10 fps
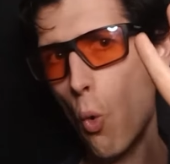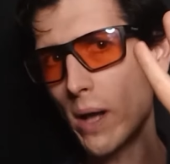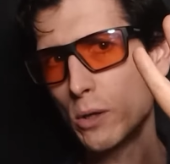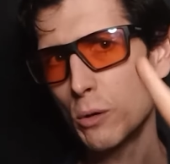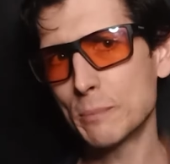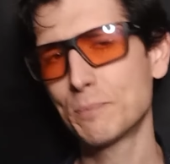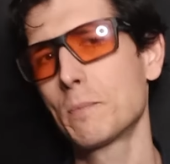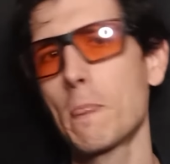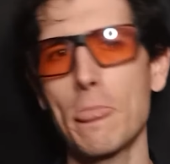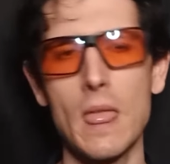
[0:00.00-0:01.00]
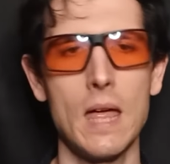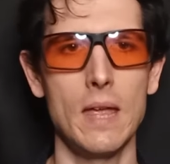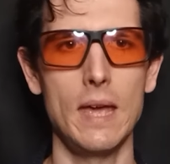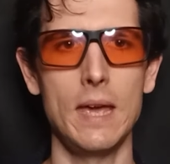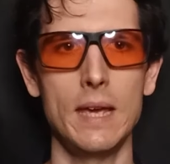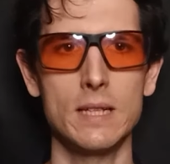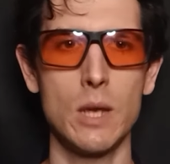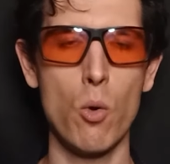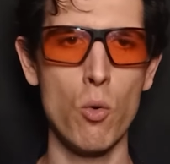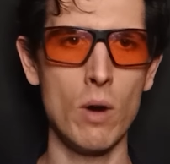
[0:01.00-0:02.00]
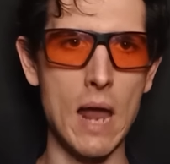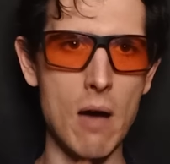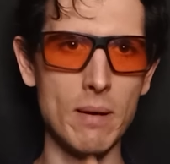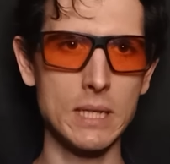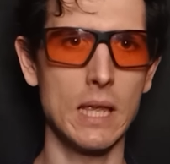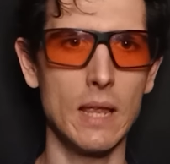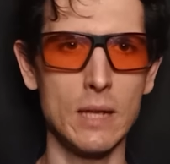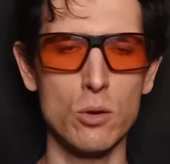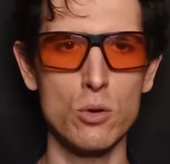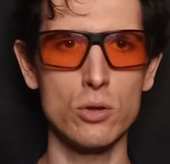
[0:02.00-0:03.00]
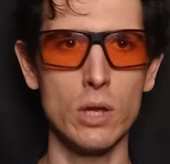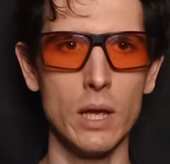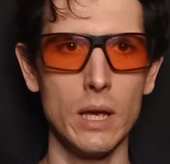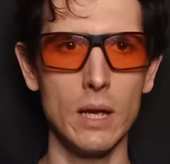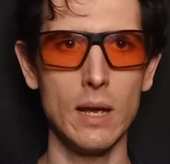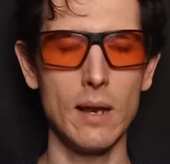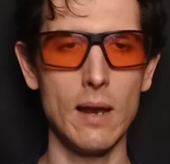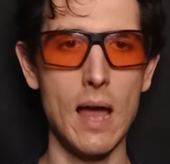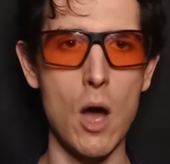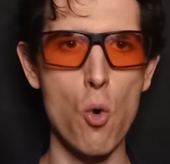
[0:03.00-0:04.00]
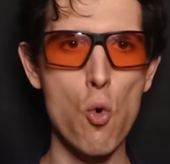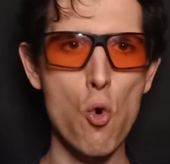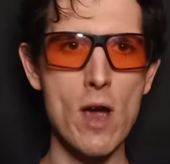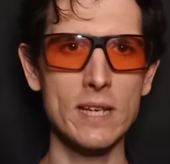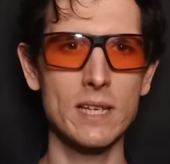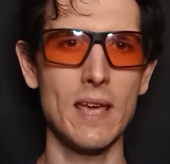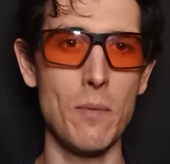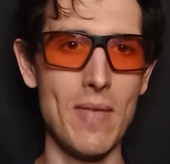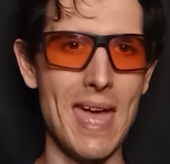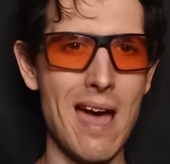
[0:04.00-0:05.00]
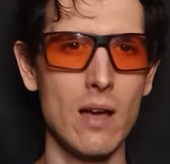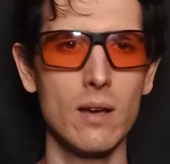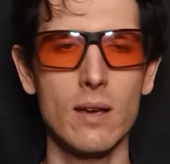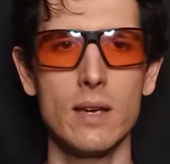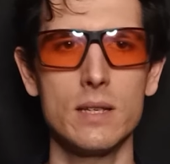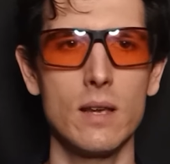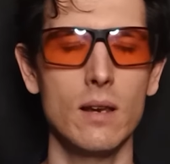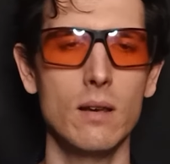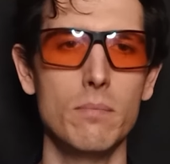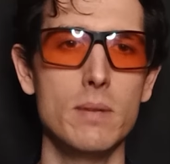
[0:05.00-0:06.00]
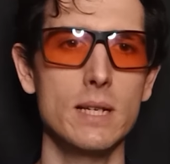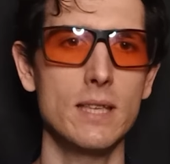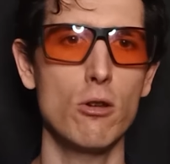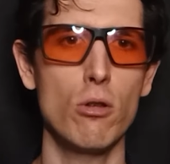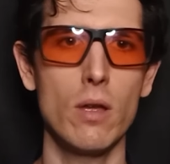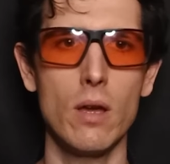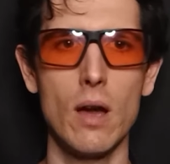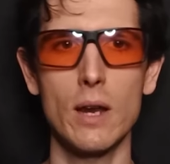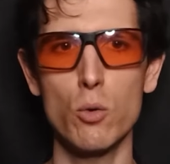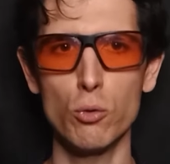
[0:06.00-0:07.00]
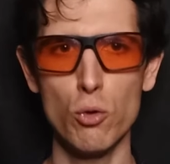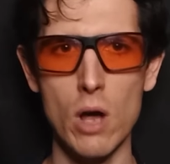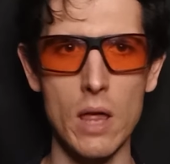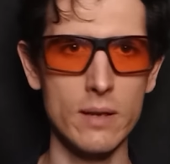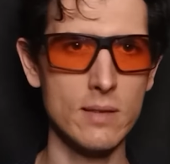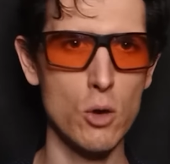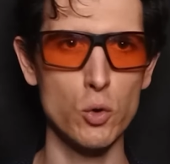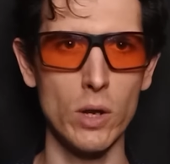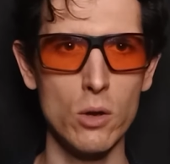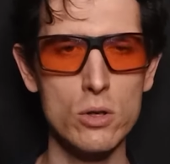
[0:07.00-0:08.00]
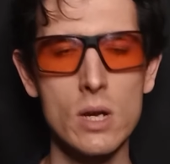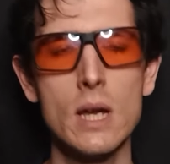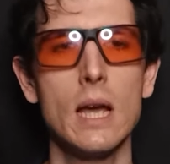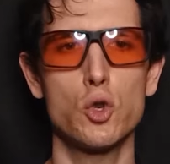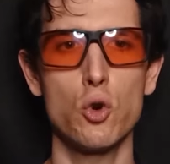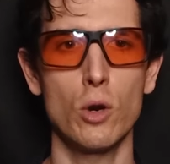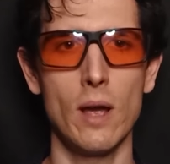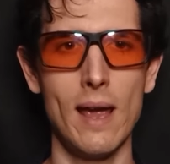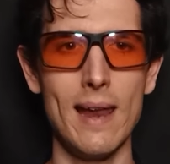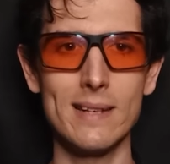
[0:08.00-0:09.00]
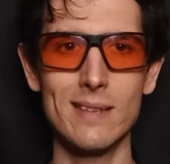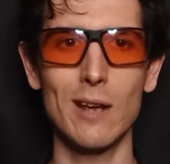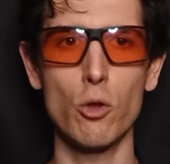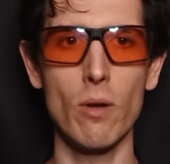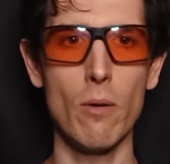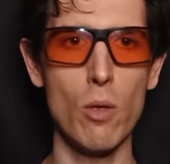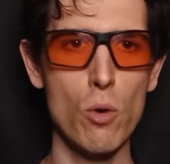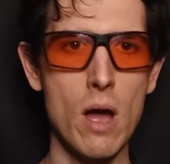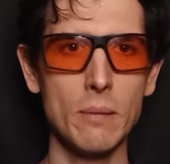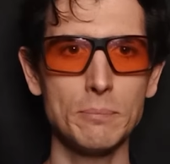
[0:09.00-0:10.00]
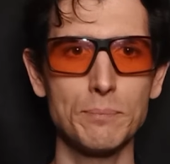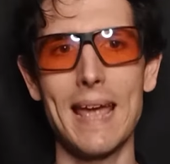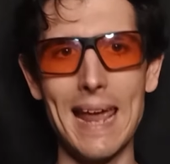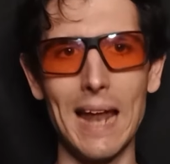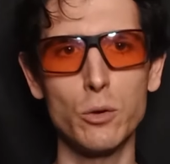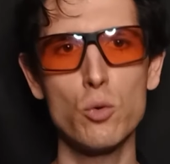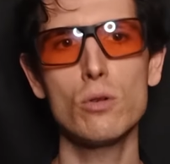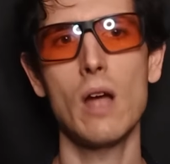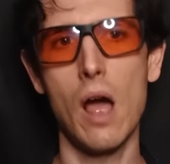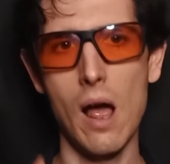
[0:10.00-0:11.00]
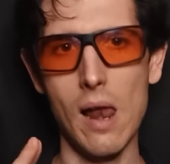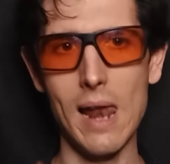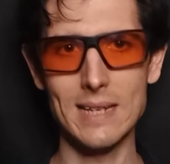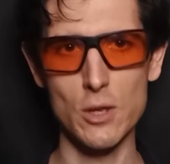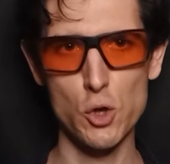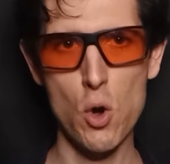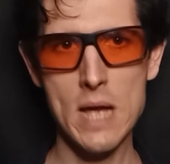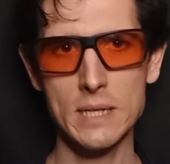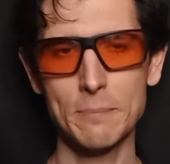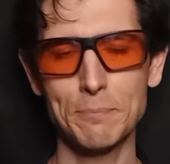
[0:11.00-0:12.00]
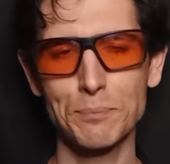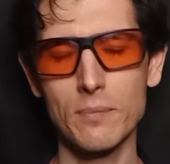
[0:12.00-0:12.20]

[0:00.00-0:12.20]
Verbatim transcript: 4, eh, según la base de datos de la USDA, que es el Ministerio de Agricultura de Estados Unidos, son el extracto de levadura, el atún, las anchoas